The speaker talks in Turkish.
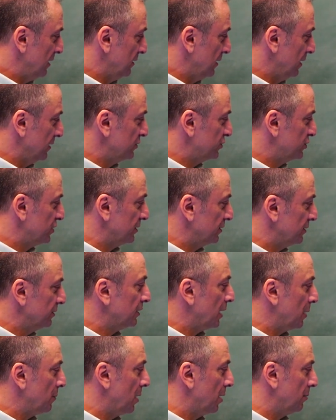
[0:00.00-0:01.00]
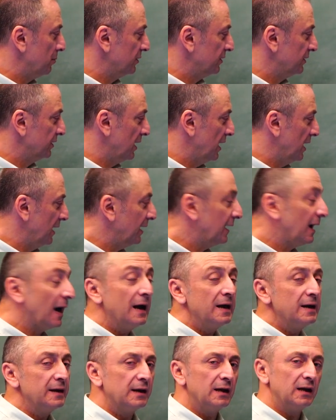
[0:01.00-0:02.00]
Lazca'nın tamamında
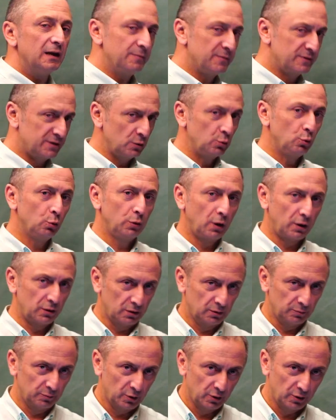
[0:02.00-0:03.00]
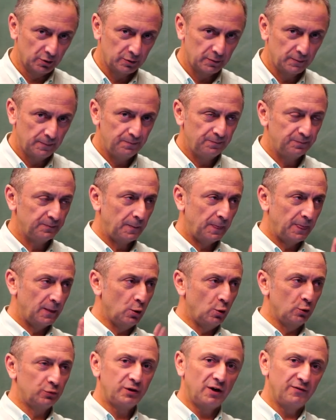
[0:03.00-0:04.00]
gaye kelimesi kullanılmıyor.
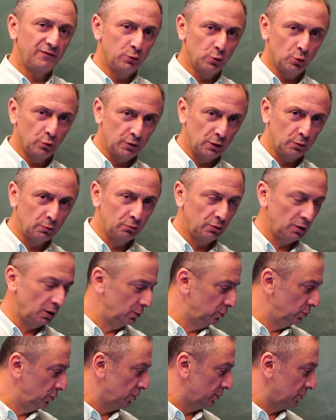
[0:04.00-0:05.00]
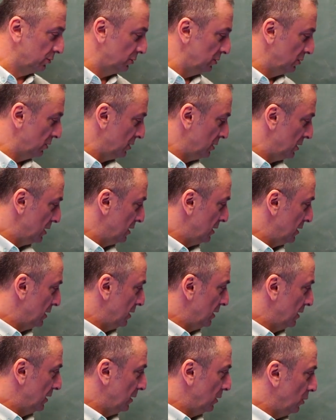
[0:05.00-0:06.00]
Orta ve Doğu'da kullanılıyor.
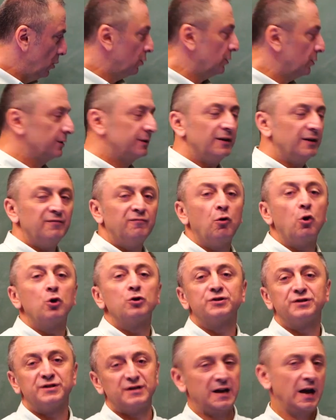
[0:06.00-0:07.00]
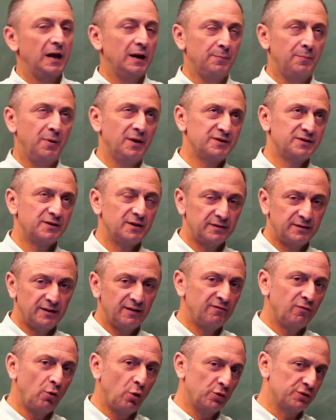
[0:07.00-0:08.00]
Orada vors yani
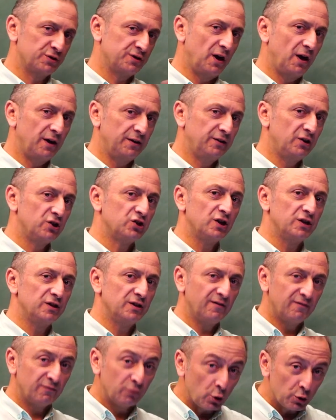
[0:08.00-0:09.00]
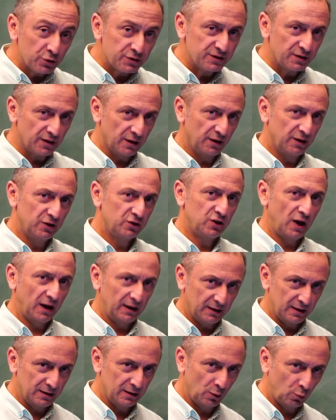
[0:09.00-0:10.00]
pazarda vors, Ardeşen'de vrossi
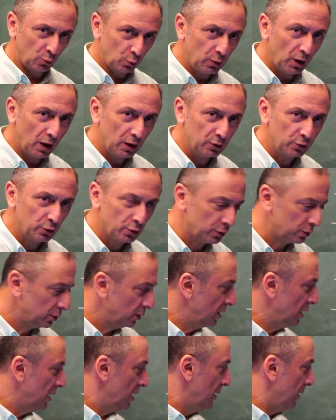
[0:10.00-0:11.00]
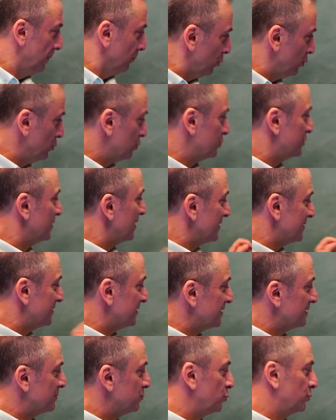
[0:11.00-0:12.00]
şeklinde kullanılıyor. Bu yüzden
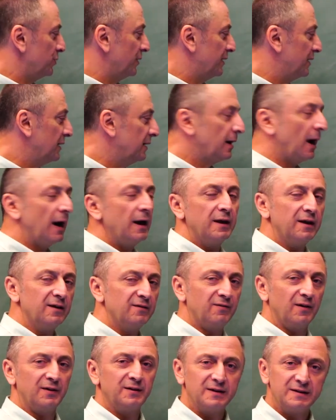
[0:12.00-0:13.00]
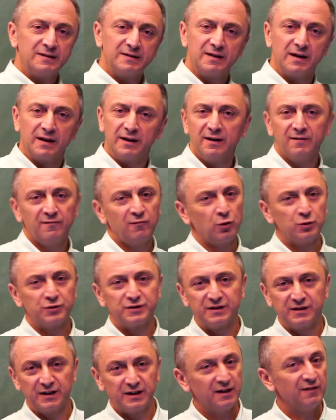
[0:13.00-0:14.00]
siz buradaki gay ifadesi yerine
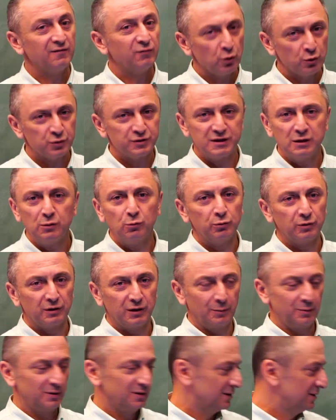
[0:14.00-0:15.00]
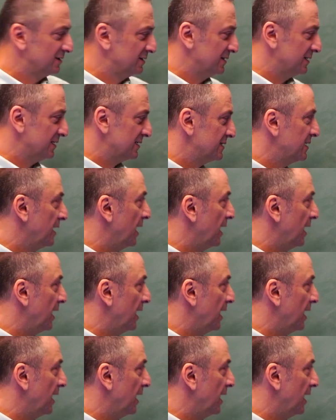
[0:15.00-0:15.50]
vorsi ya da vrossi kullanabilirsiniz.